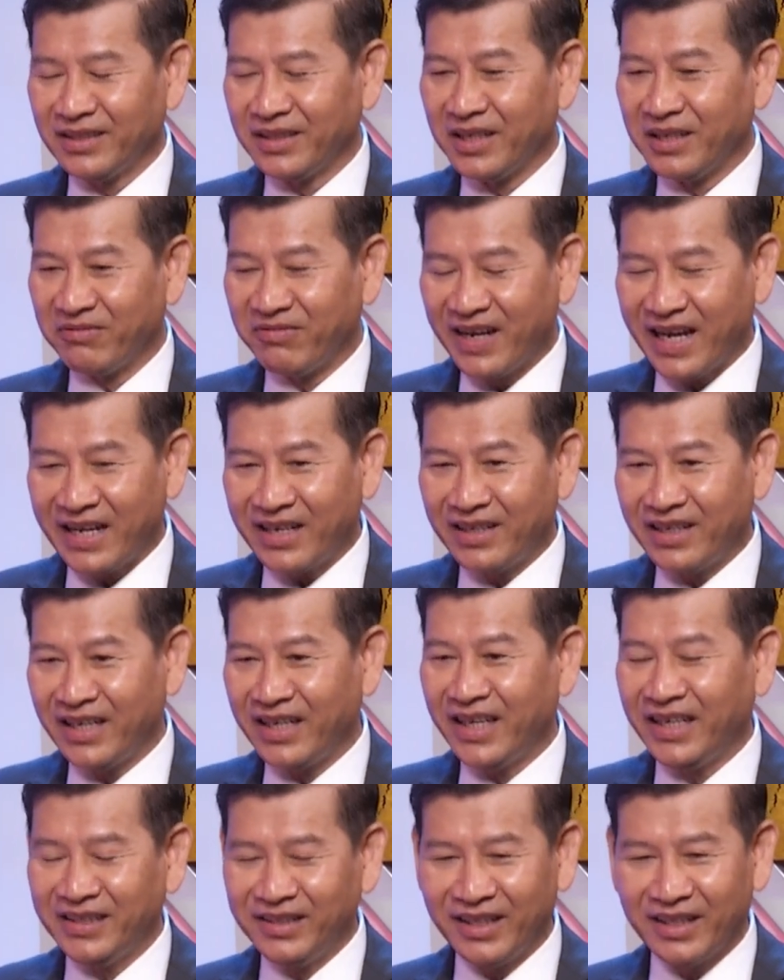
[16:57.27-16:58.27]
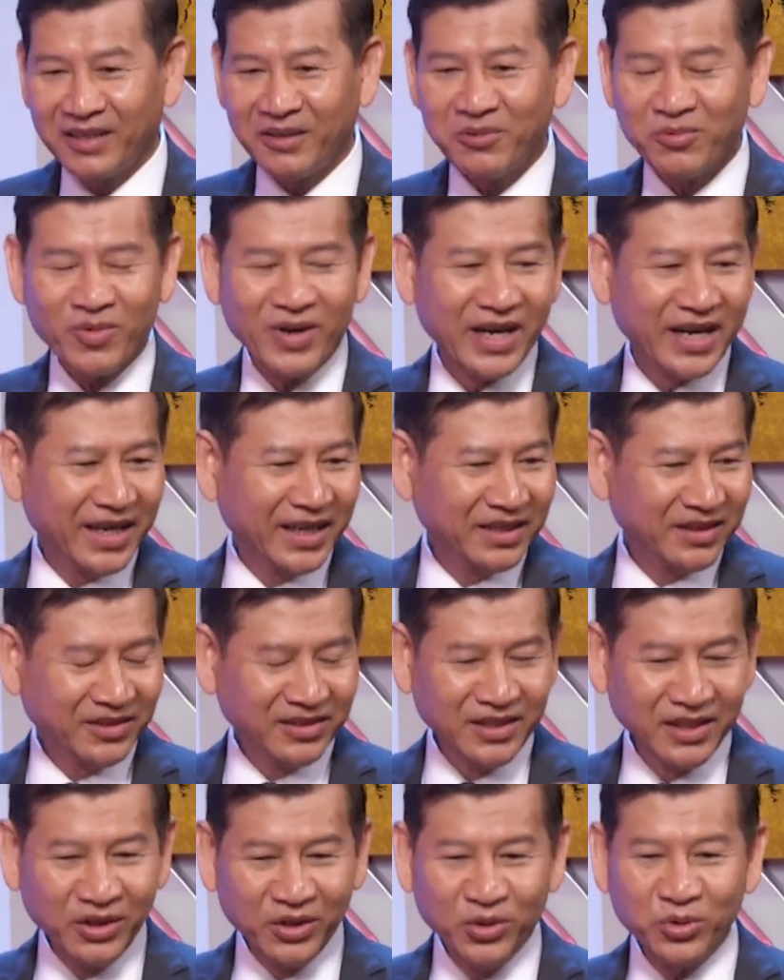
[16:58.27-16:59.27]
cờ vàng là anh là cộng hòa anh
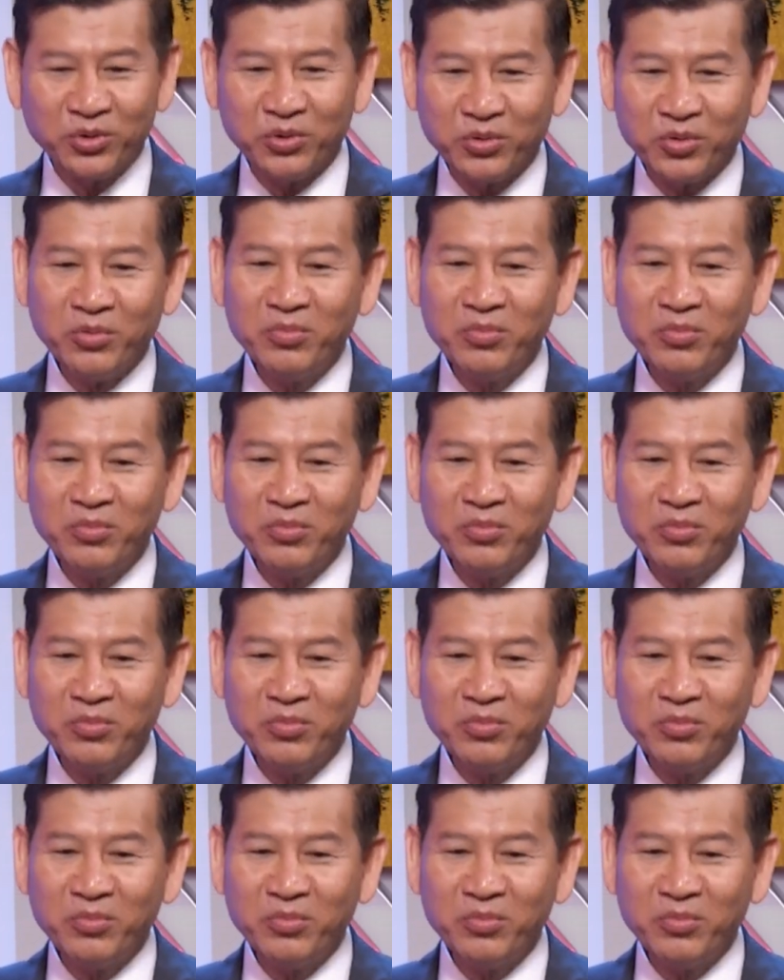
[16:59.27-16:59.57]
cái dân chủ